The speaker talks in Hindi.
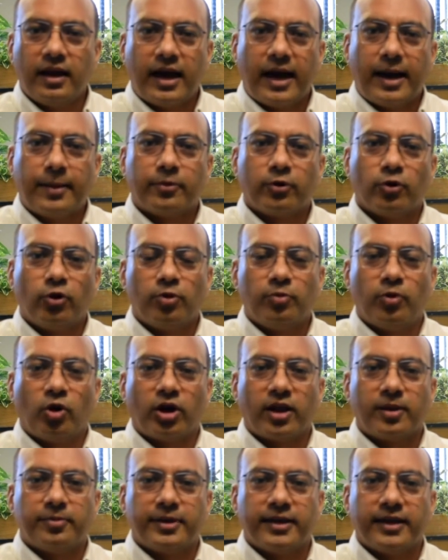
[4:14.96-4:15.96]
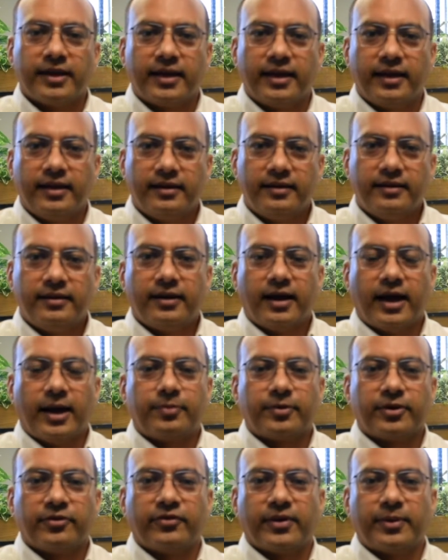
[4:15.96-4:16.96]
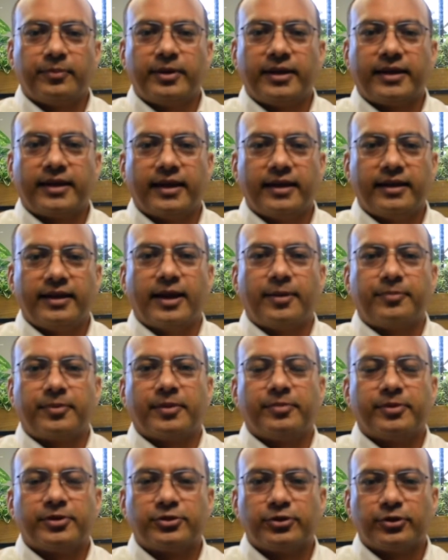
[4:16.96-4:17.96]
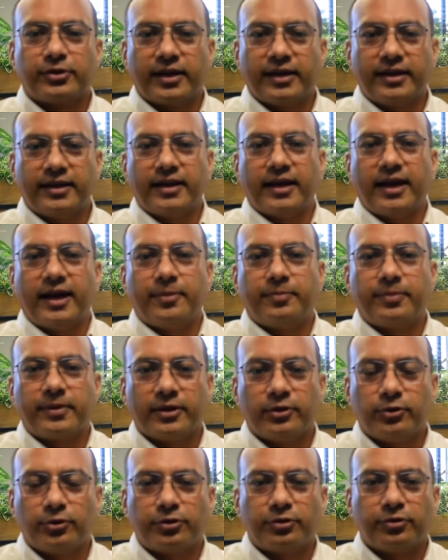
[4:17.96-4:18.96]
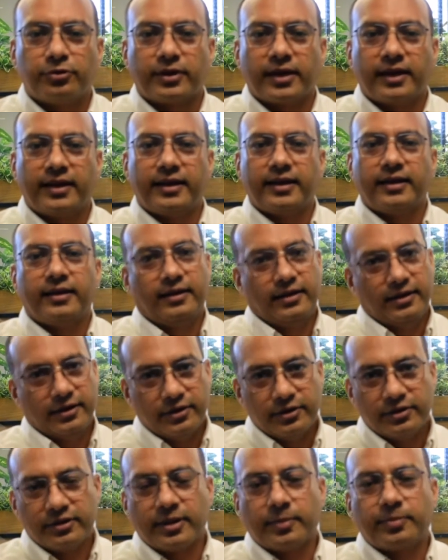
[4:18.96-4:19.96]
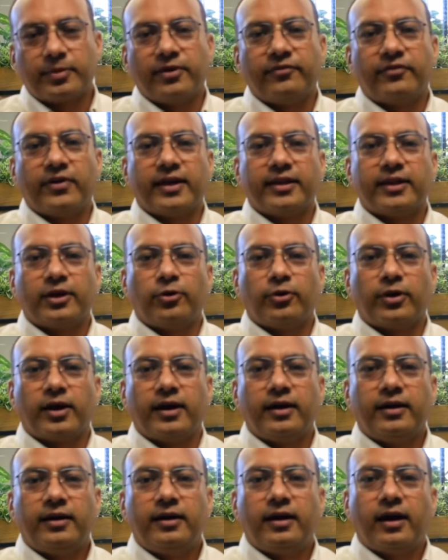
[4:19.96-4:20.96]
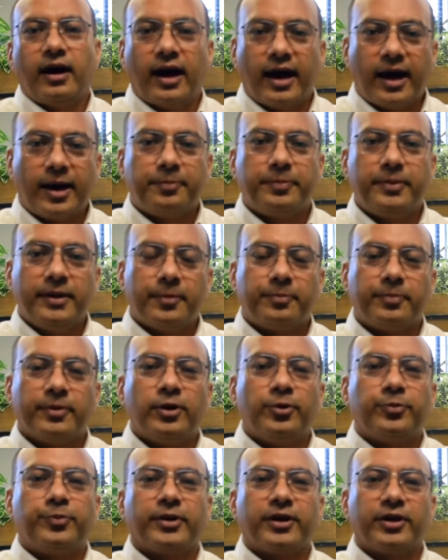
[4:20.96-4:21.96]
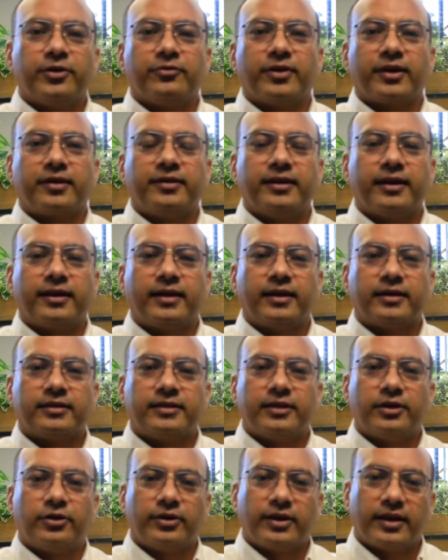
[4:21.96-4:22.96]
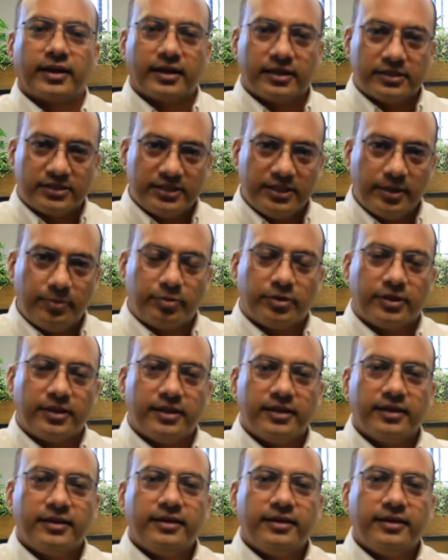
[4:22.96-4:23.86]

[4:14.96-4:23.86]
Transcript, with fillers: आप रोल मॉडल बनेंगे आपकी फैमिली के लिए आपके बच्चों के लिए आपके दोस्तों के लिए सबका फ़ायदा होगा आप ही अपने ऊपर इन्वेस्ट नहीं करते और एक अजीब सी